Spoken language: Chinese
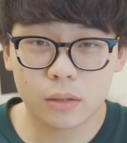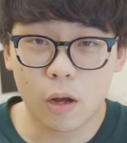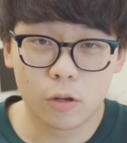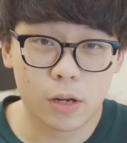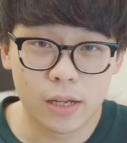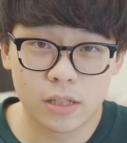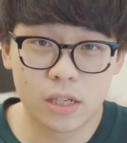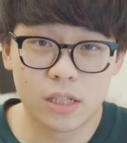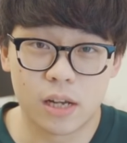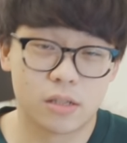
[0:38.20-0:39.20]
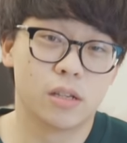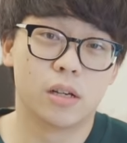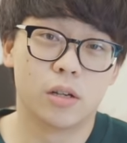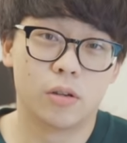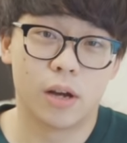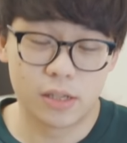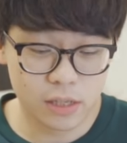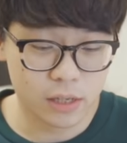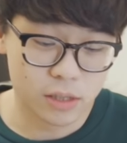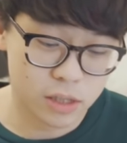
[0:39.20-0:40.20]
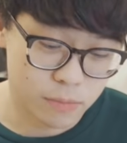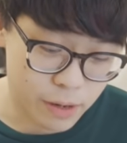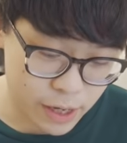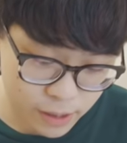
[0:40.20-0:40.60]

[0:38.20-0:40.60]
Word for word: 到头来自己想吃的和牛还是得自己买。